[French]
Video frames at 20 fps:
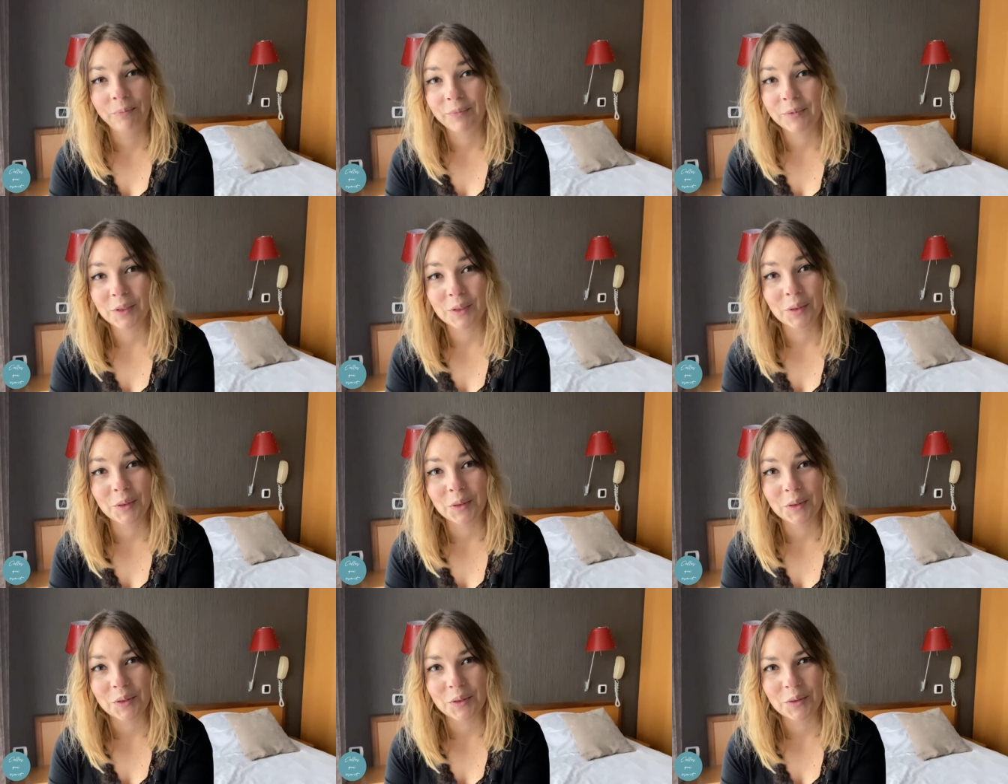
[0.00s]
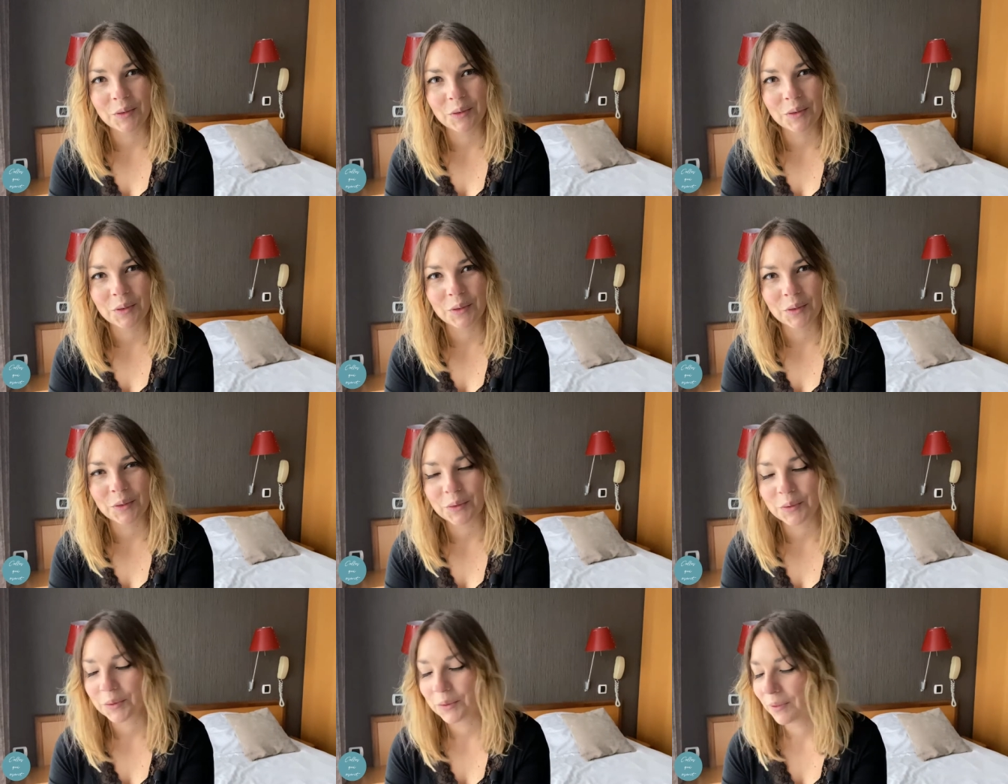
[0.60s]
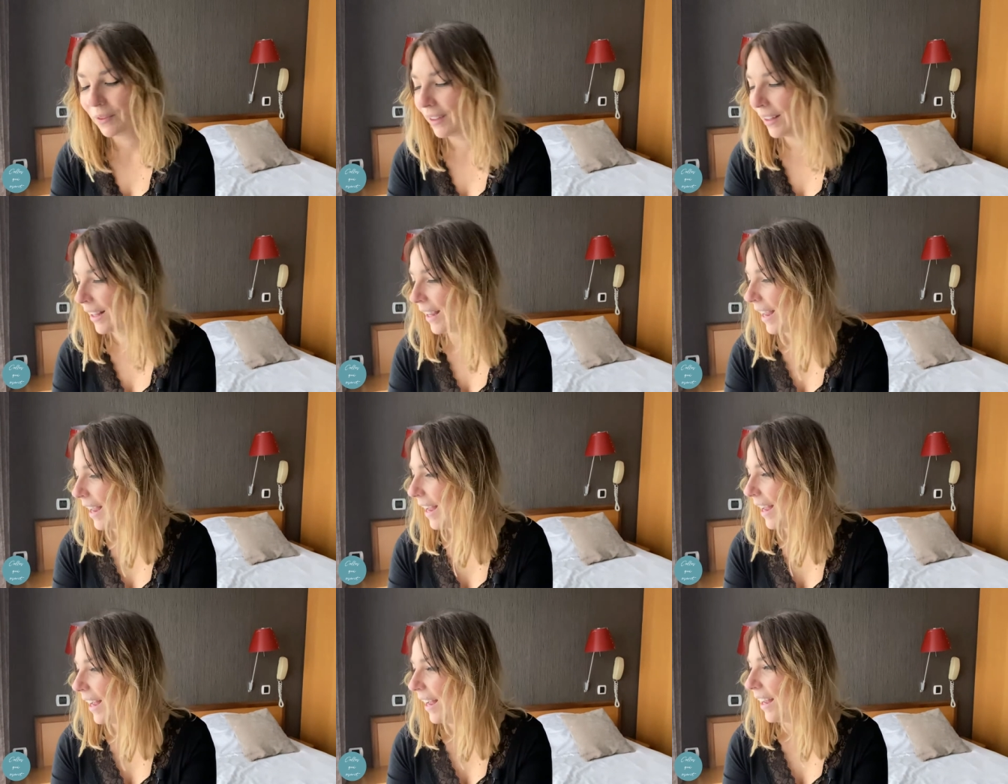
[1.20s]
sont dessus dessous.
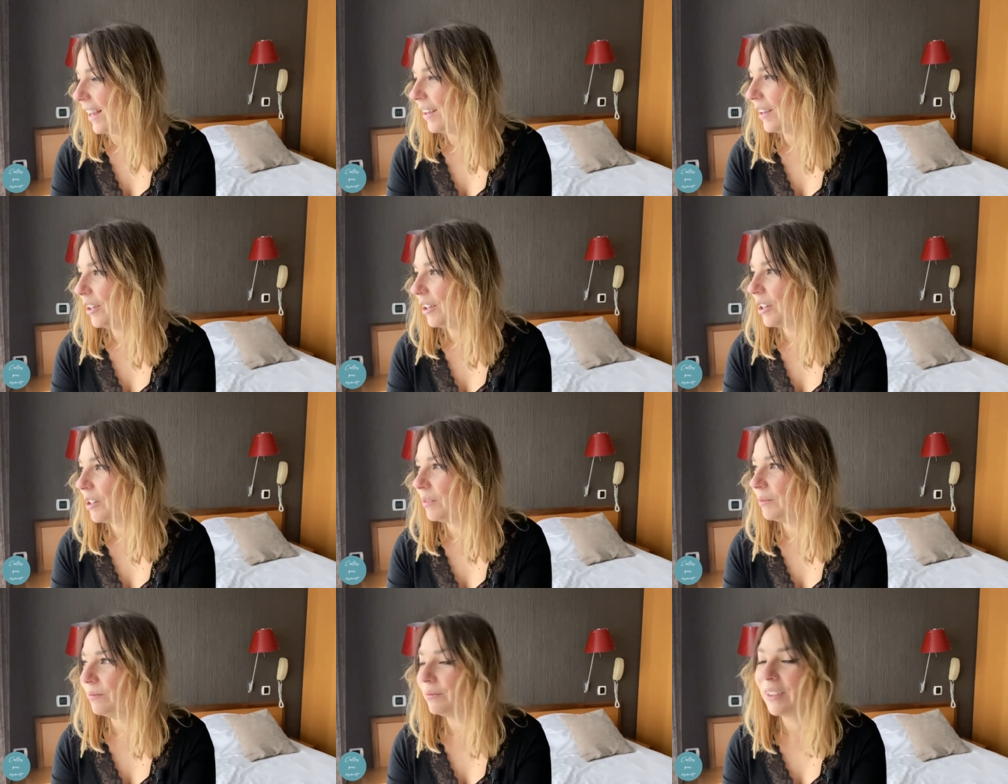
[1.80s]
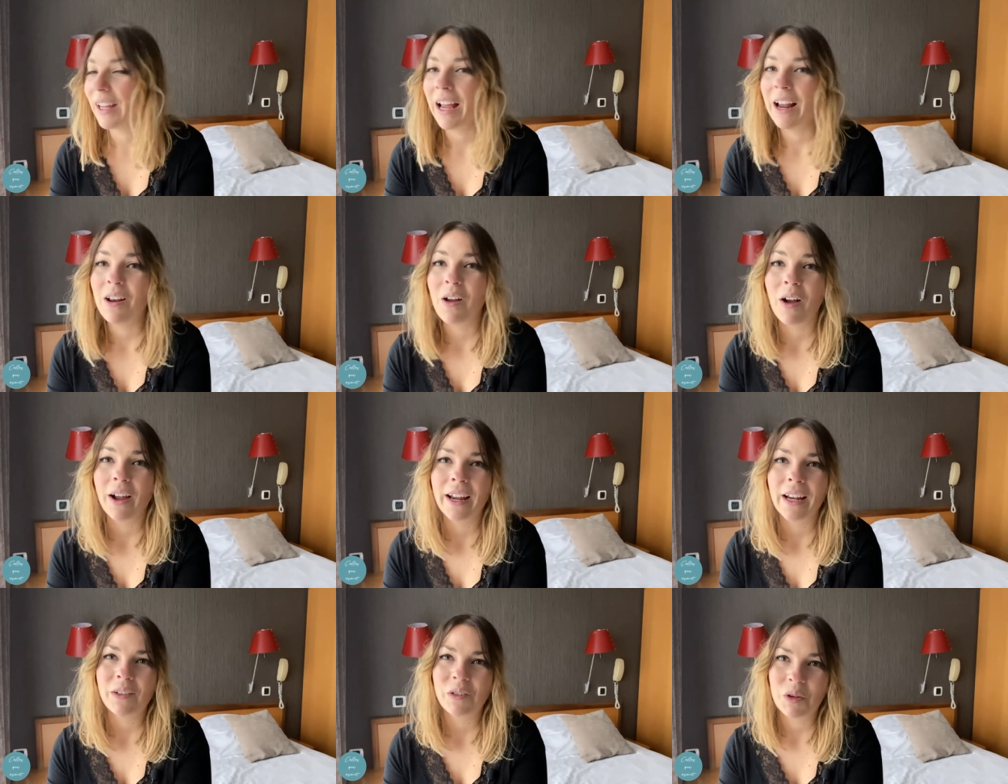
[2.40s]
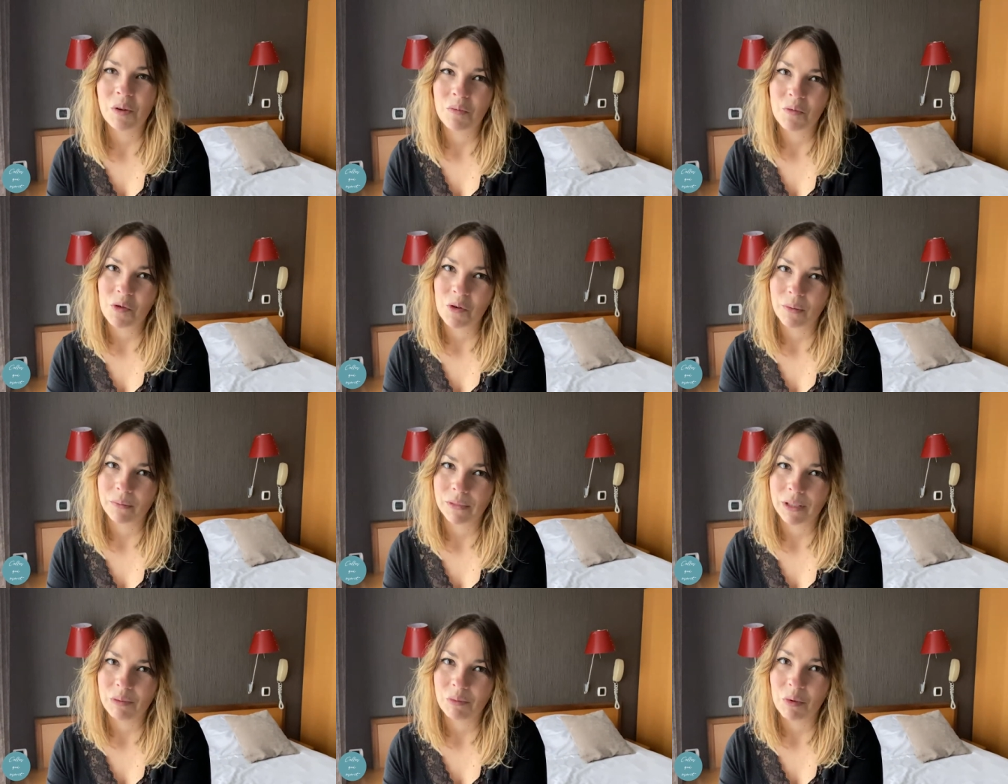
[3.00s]
Euh, alors, quelques mots
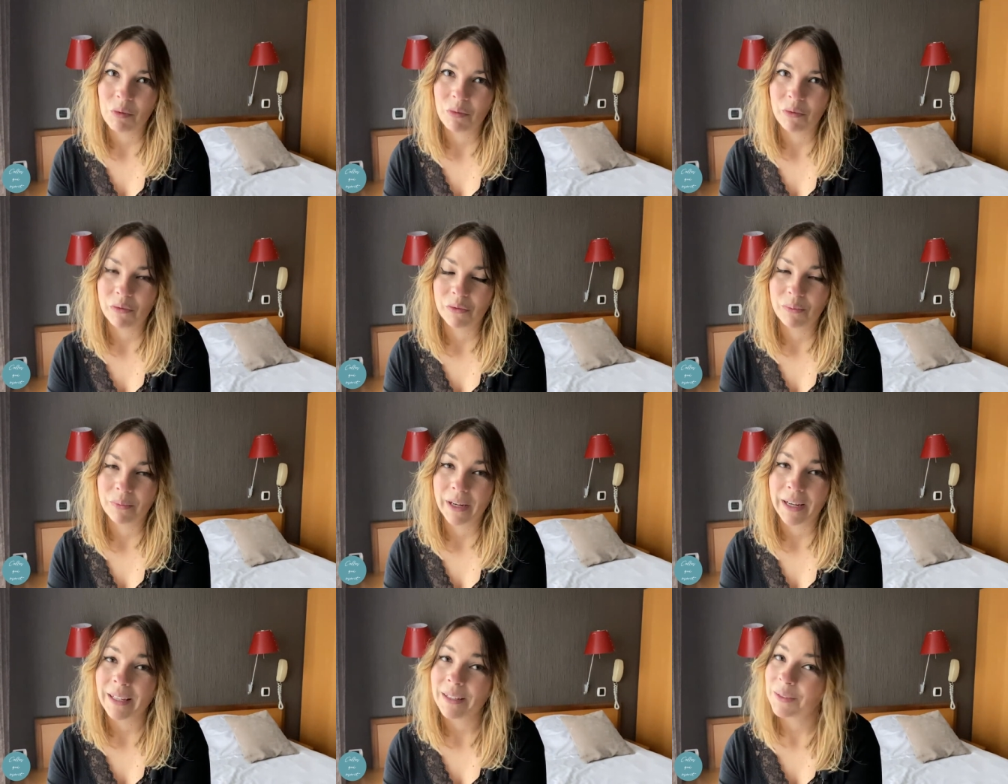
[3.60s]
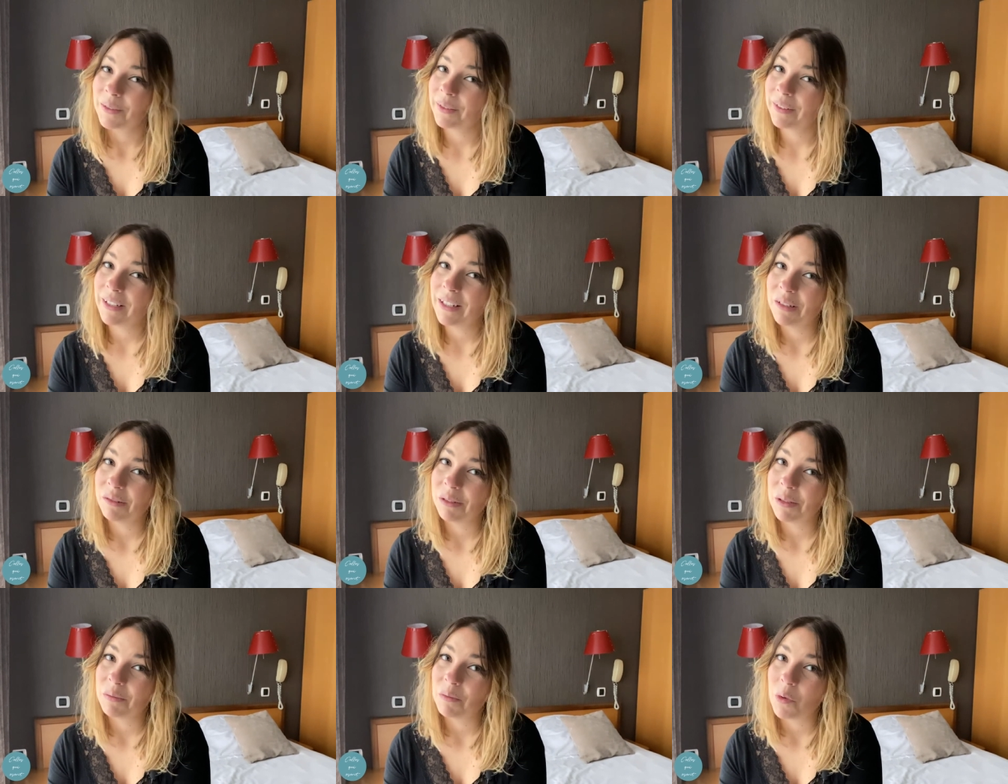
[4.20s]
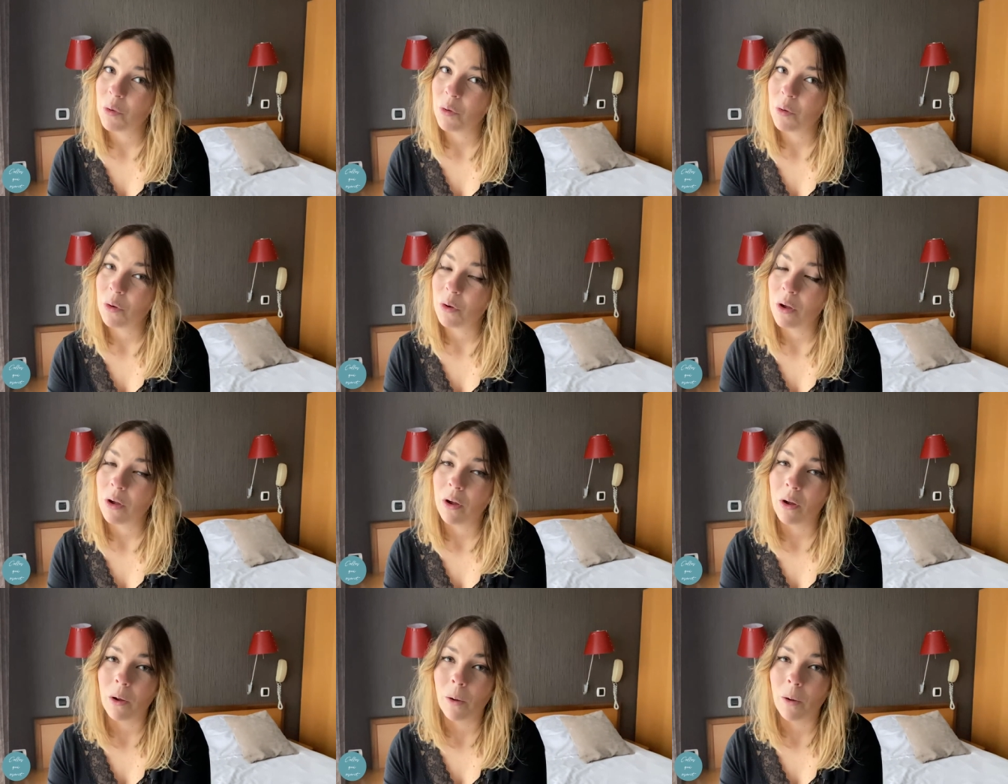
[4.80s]
un petit peu pour vous présenter l'événement,